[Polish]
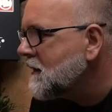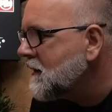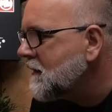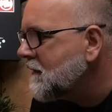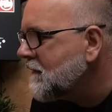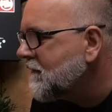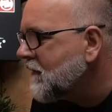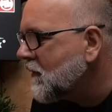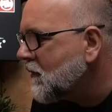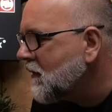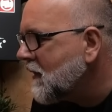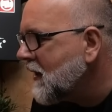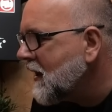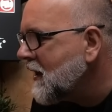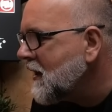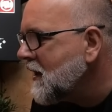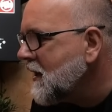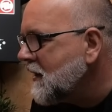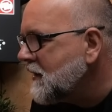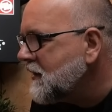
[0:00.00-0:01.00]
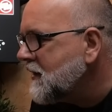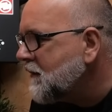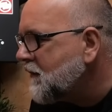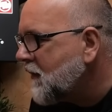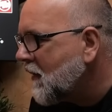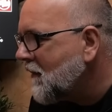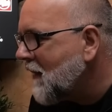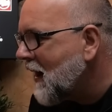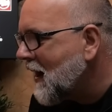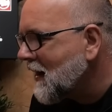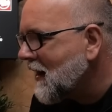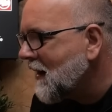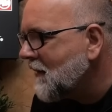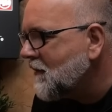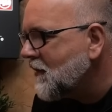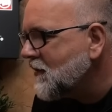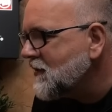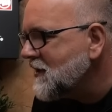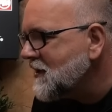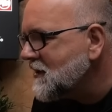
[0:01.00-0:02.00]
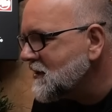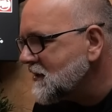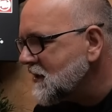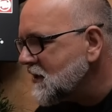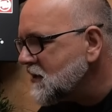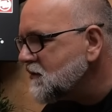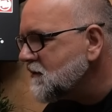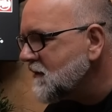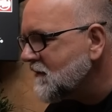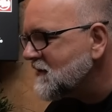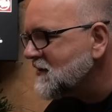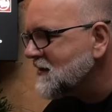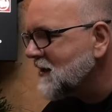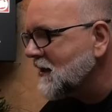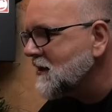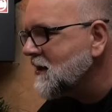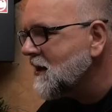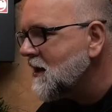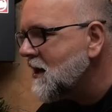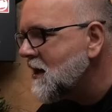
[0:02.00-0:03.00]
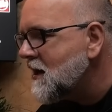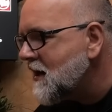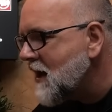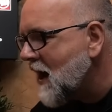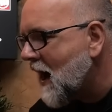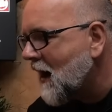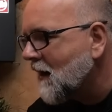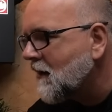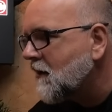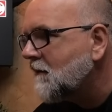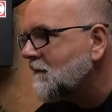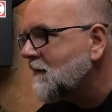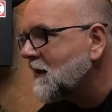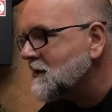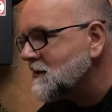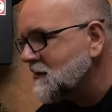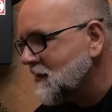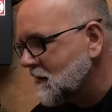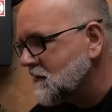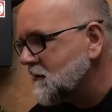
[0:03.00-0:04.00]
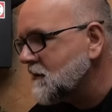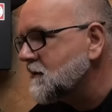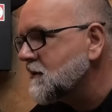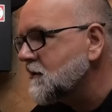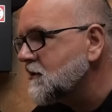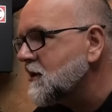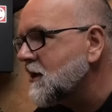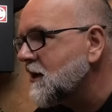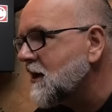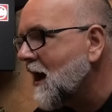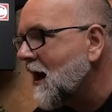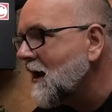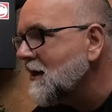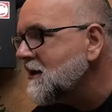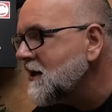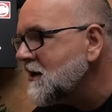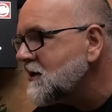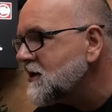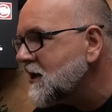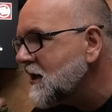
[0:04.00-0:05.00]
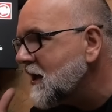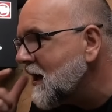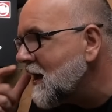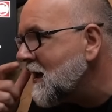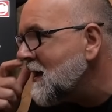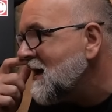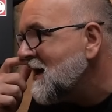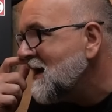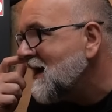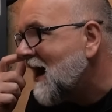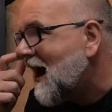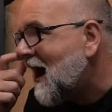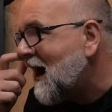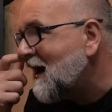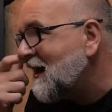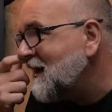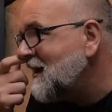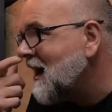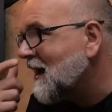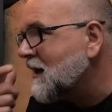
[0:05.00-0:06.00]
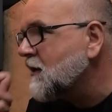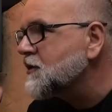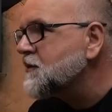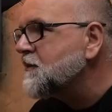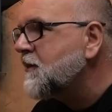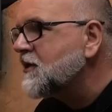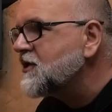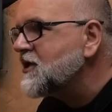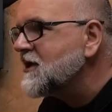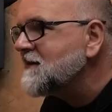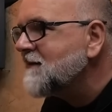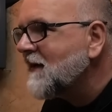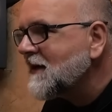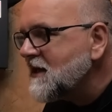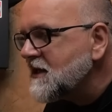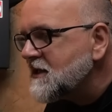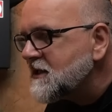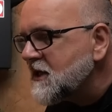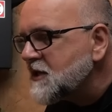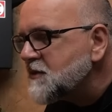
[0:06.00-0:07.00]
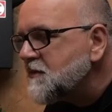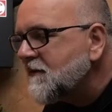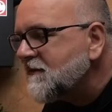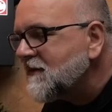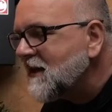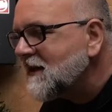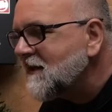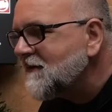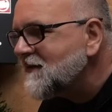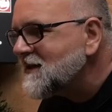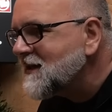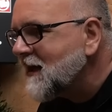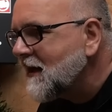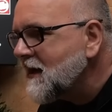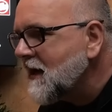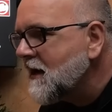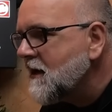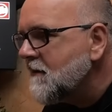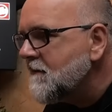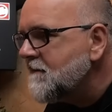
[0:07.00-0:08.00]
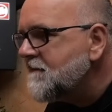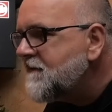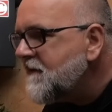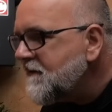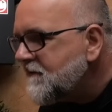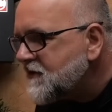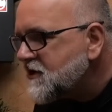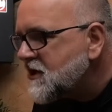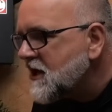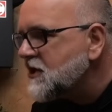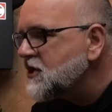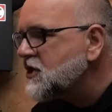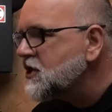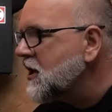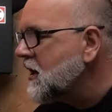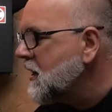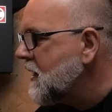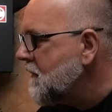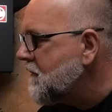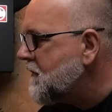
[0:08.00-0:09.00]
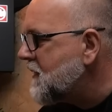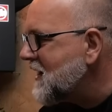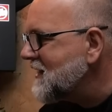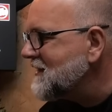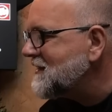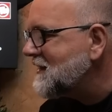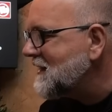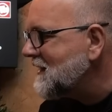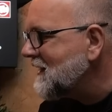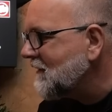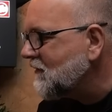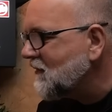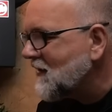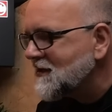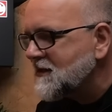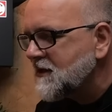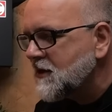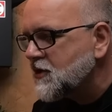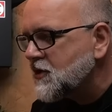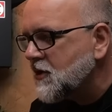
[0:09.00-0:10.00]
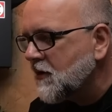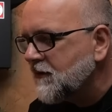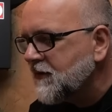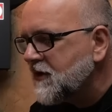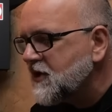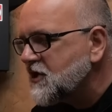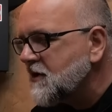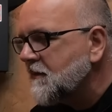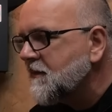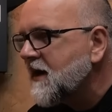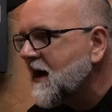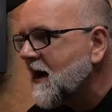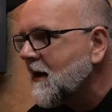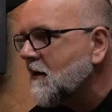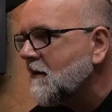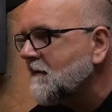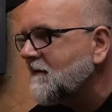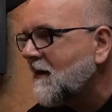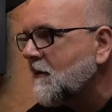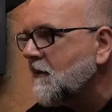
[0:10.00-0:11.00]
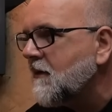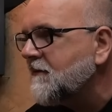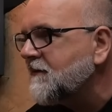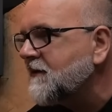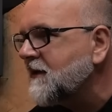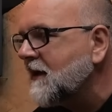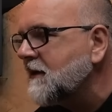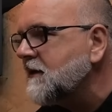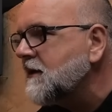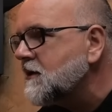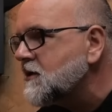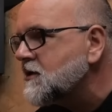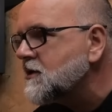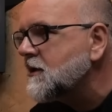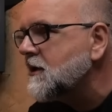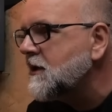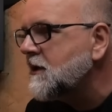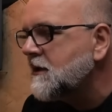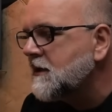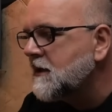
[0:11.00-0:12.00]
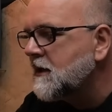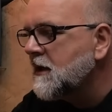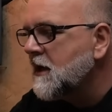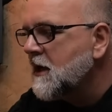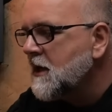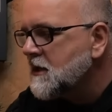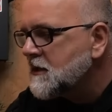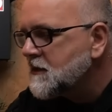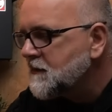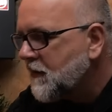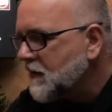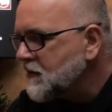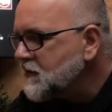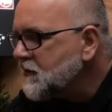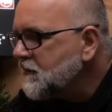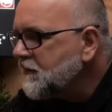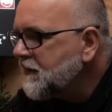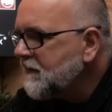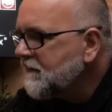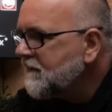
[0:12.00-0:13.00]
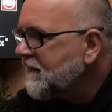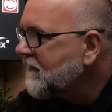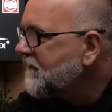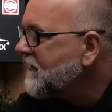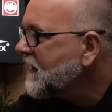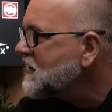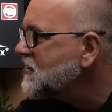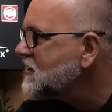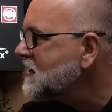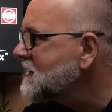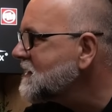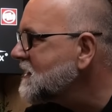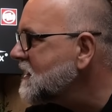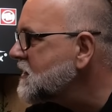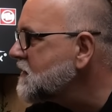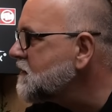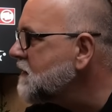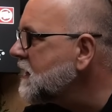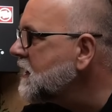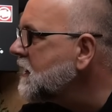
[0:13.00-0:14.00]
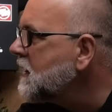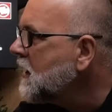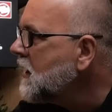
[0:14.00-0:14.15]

w ogóle nie pomaga, bo nie jesteśmy w stanie reagować na to, co się realnie dzieje, i jako społeczeństwa nie jesteśmy wtedy w stanie wywrzeć presji na własne rządy, żeby reagowały w ten czy inny sposób i w efekcie jesteśmy